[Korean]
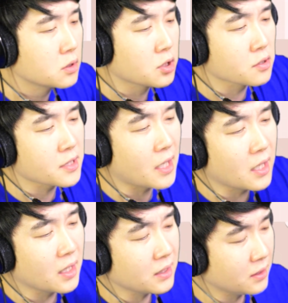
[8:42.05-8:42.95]

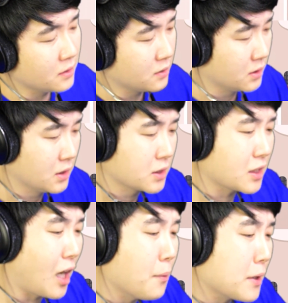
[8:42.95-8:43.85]
정상. 자,
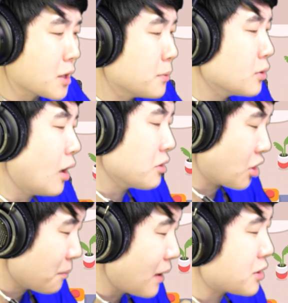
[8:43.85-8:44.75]
다음 환자분. 아,
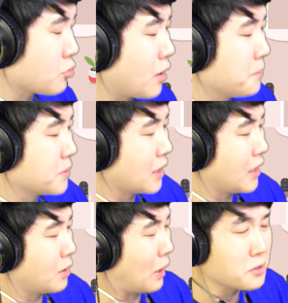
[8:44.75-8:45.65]
정말
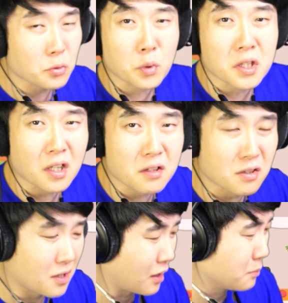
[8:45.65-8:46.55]
죄송합니다. 완전 오래
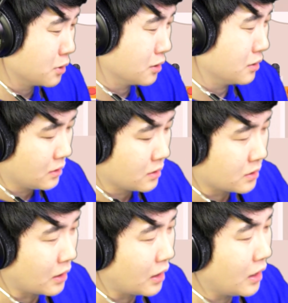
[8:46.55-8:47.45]
기다렸어, 이 사람은.
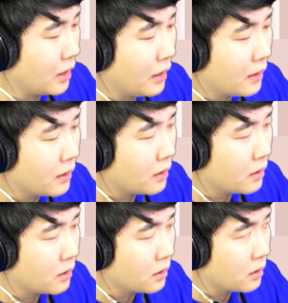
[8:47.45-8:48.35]
자,
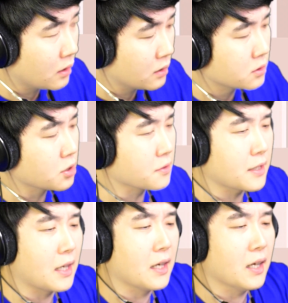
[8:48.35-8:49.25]

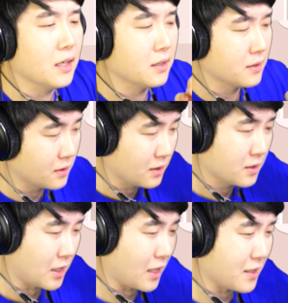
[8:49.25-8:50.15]
정상.
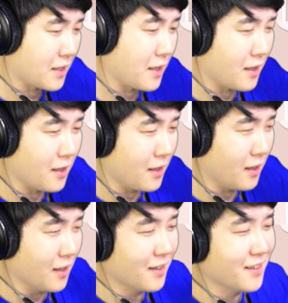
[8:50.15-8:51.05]
잘 가세요.